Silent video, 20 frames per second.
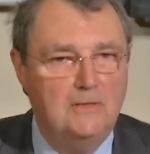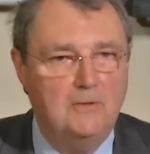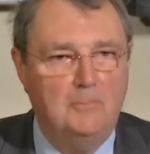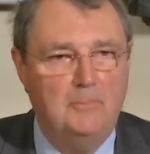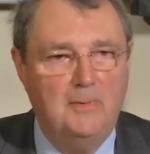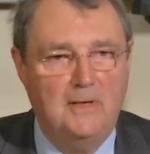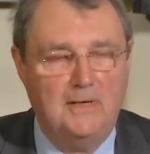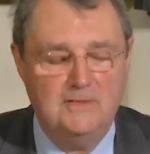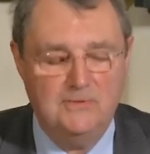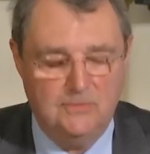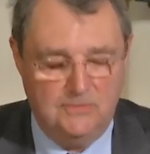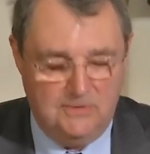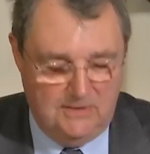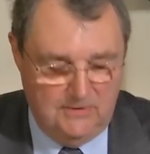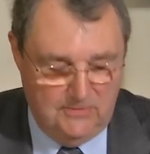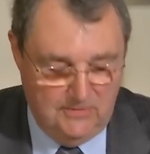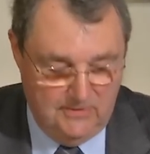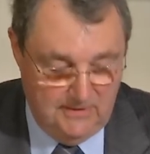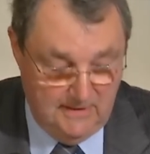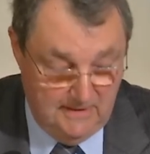la comparaison
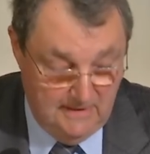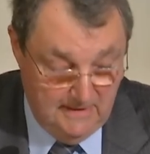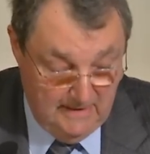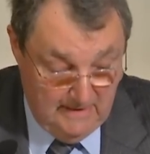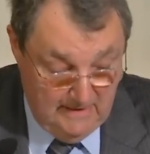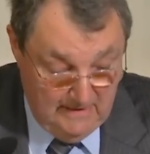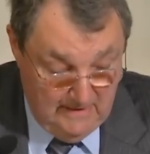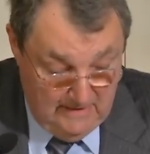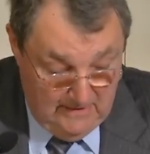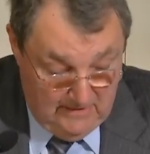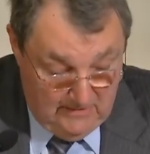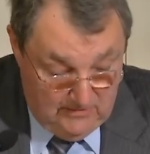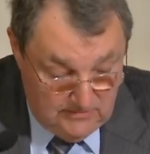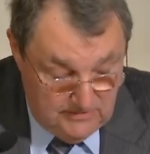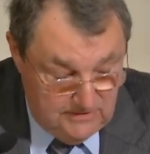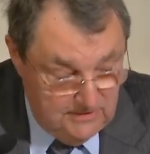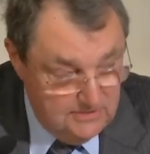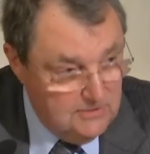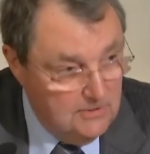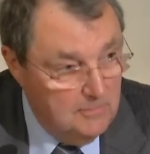qu'il donnait en
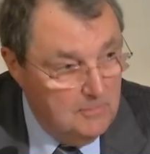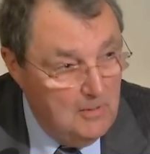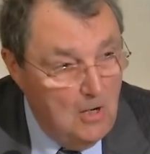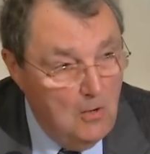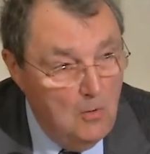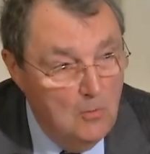disant ben,